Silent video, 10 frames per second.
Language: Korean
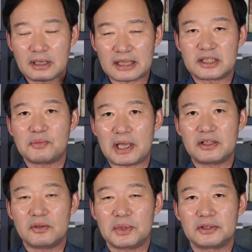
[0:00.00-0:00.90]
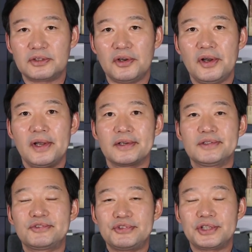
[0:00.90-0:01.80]
같이 만들면서
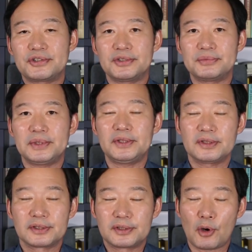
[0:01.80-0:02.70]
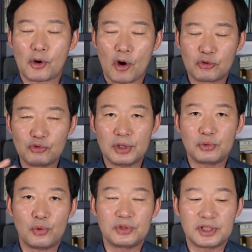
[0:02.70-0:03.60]
그 수익금을 그
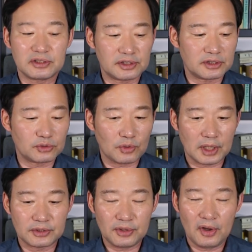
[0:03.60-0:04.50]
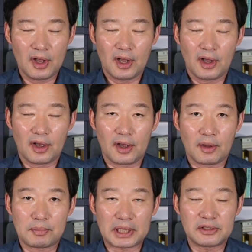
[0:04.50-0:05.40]
유원홀딩스를 통해서
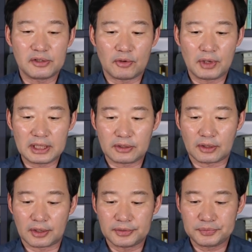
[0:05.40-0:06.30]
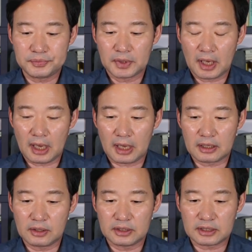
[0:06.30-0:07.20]
어, 받으려고 했던 아,
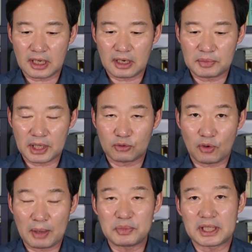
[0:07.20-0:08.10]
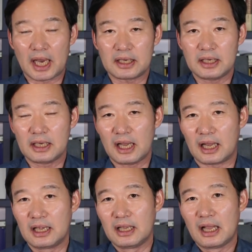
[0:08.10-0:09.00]
그런 사람이기도 합니다. 그러니까